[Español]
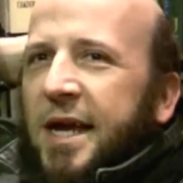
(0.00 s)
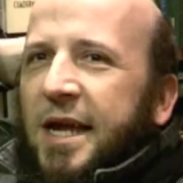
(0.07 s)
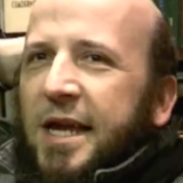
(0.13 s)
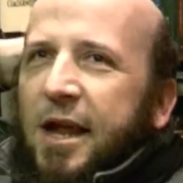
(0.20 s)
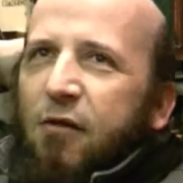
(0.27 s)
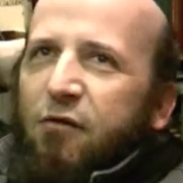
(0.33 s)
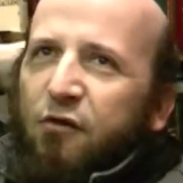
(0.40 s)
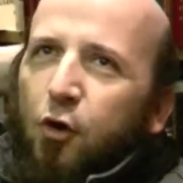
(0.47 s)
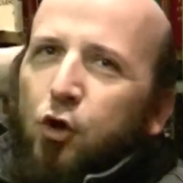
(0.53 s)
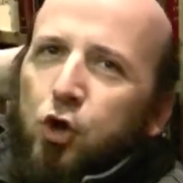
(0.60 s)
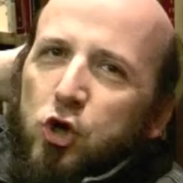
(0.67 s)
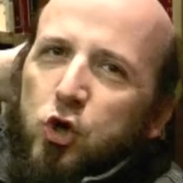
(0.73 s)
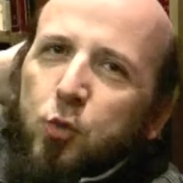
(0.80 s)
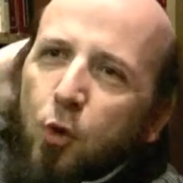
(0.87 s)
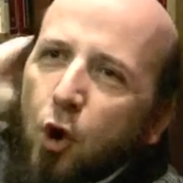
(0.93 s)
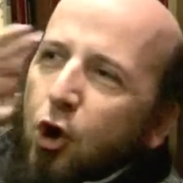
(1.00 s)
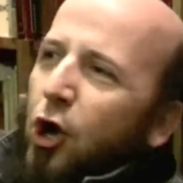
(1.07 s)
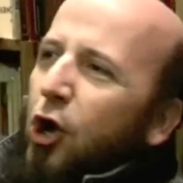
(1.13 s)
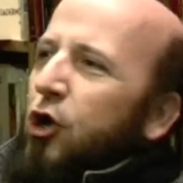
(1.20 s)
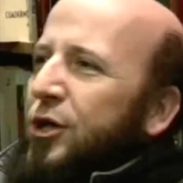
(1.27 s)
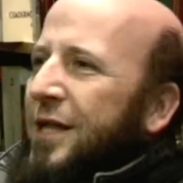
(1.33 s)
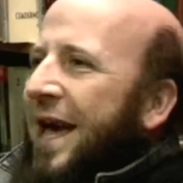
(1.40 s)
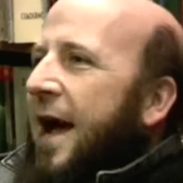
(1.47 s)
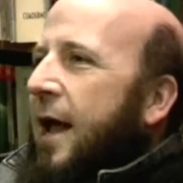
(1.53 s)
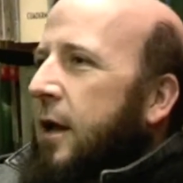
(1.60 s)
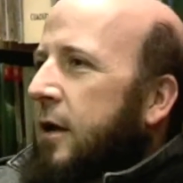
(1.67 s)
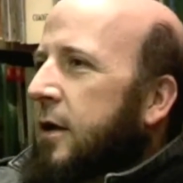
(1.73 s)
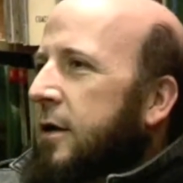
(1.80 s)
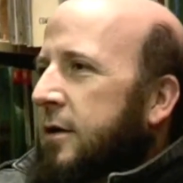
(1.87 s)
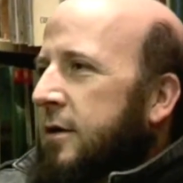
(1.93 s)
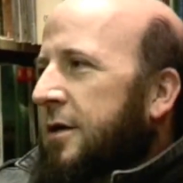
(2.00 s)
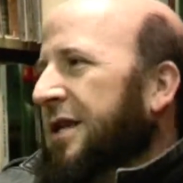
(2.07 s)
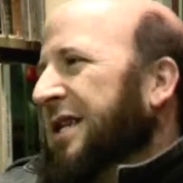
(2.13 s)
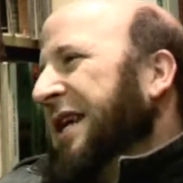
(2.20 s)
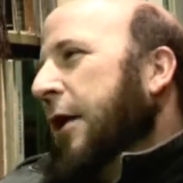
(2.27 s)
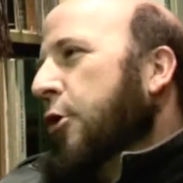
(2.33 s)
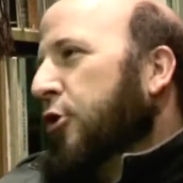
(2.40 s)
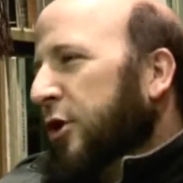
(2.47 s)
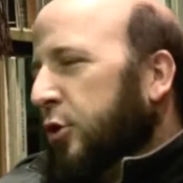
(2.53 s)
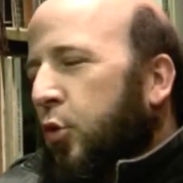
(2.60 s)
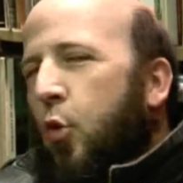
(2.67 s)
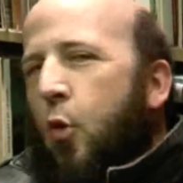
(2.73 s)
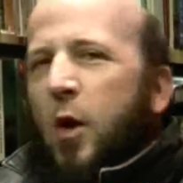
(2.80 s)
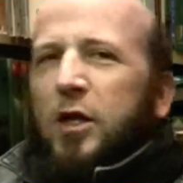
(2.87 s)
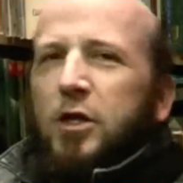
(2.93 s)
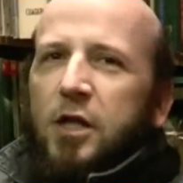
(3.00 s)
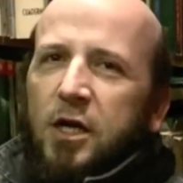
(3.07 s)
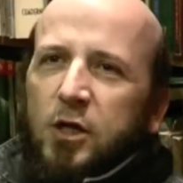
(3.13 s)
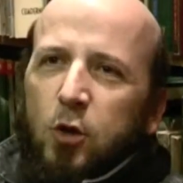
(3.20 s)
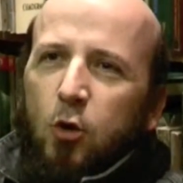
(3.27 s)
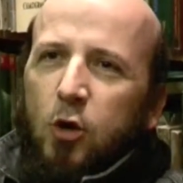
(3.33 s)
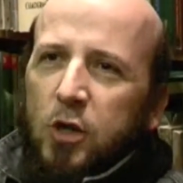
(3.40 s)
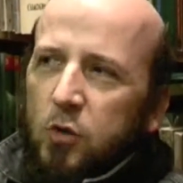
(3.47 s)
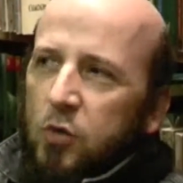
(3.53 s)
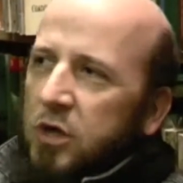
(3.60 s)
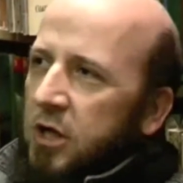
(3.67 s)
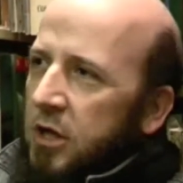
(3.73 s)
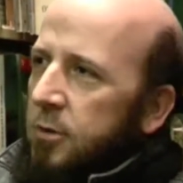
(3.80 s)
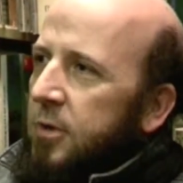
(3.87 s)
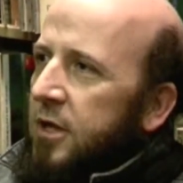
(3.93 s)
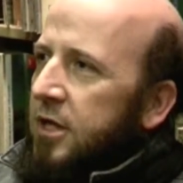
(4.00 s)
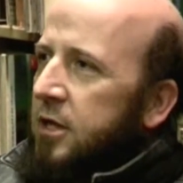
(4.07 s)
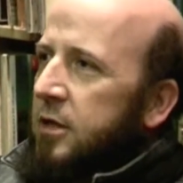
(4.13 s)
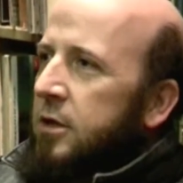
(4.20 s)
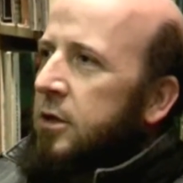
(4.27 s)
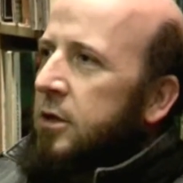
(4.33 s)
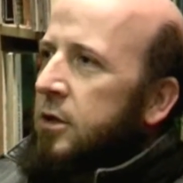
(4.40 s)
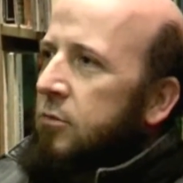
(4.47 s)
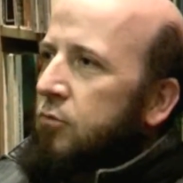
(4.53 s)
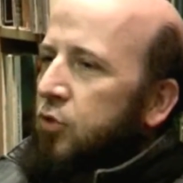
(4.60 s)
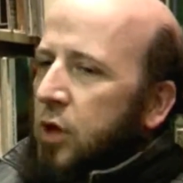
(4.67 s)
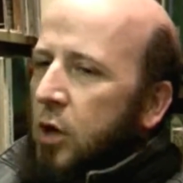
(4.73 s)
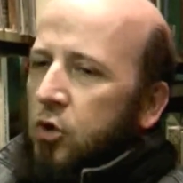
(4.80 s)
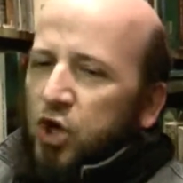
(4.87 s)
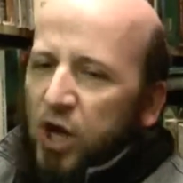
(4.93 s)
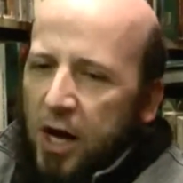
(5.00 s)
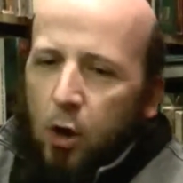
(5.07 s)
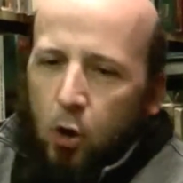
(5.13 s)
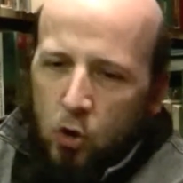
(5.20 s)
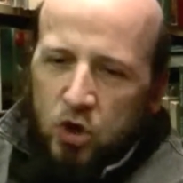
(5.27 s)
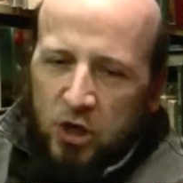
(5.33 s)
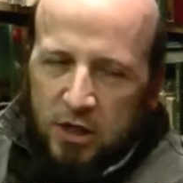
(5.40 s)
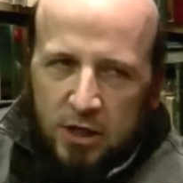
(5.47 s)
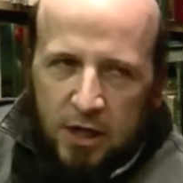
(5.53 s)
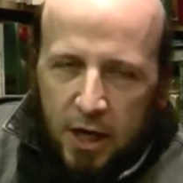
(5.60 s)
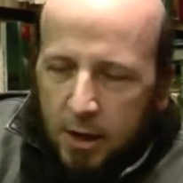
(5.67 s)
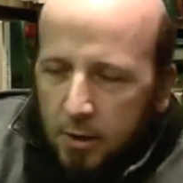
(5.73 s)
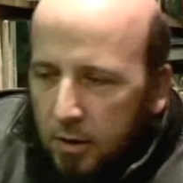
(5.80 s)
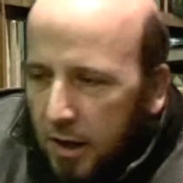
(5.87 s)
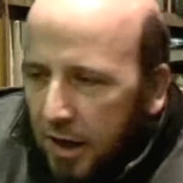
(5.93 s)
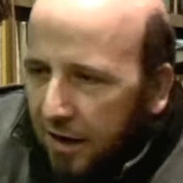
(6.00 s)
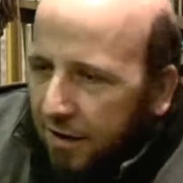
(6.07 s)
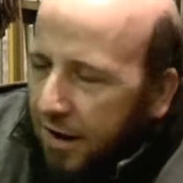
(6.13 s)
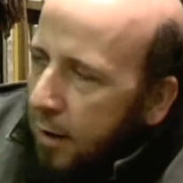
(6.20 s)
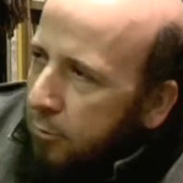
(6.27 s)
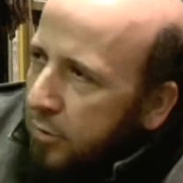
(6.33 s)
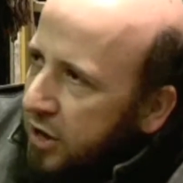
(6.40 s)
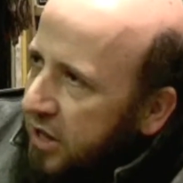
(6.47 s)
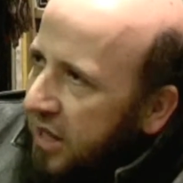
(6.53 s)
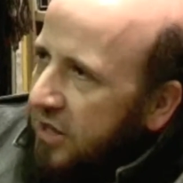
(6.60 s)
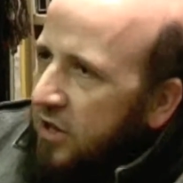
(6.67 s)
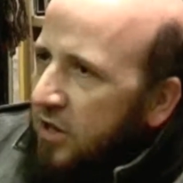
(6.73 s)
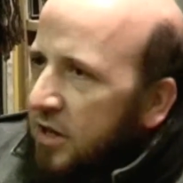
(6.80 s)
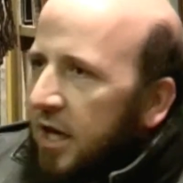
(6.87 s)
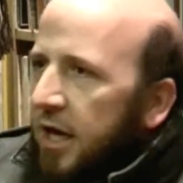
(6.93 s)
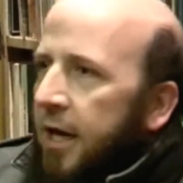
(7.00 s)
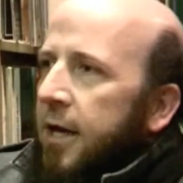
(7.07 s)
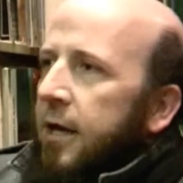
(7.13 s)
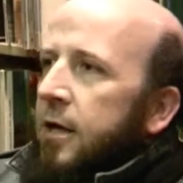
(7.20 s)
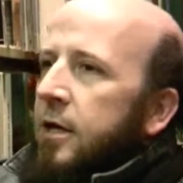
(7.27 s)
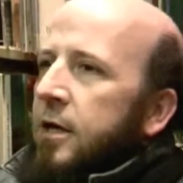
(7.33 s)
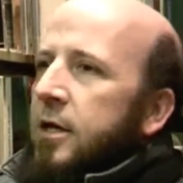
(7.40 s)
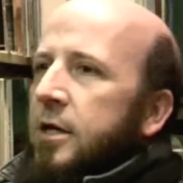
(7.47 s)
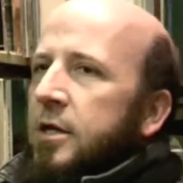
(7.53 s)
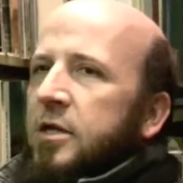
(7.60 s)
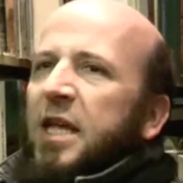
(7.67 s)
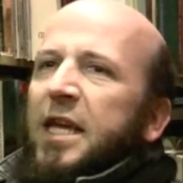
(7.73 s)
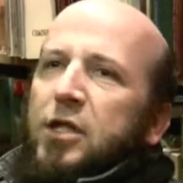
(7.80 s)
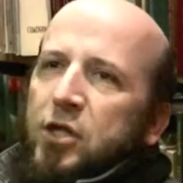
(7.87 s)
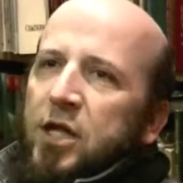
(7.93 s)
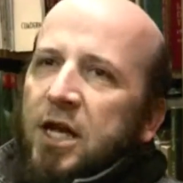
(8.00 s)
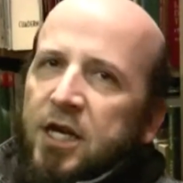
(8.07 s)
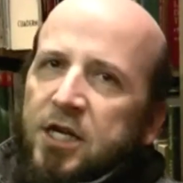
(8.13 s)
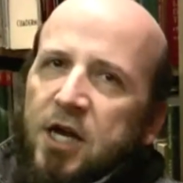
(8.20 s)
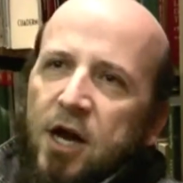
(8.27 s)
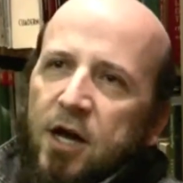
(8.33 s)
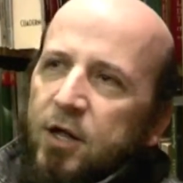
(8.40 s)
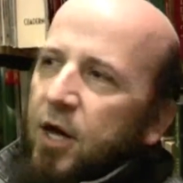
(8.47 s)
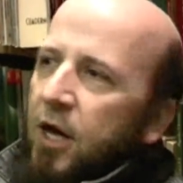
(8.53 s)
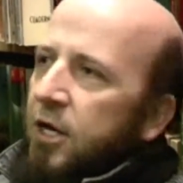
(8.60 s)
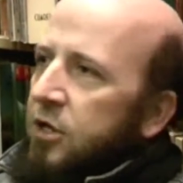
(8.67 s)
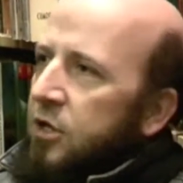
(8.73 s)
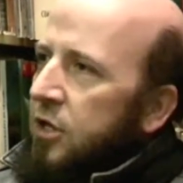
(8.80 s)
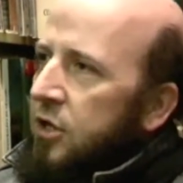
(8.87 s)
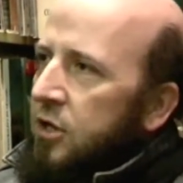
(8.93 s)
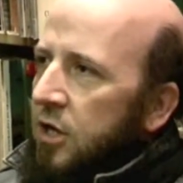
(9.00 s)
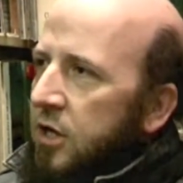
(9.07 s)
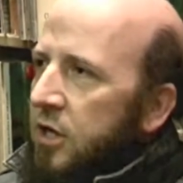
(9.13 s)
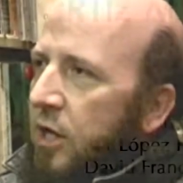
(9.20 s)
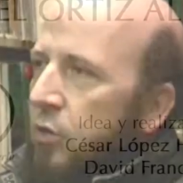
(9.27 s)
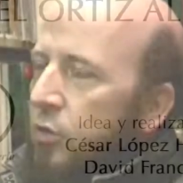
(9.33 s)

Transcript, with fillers: en el fondo supongo que lo ideal es que lo que tú cuentas o lo que tú escribes, pues sean cosas que, realmente a ti te, te interesa hacer y te interesa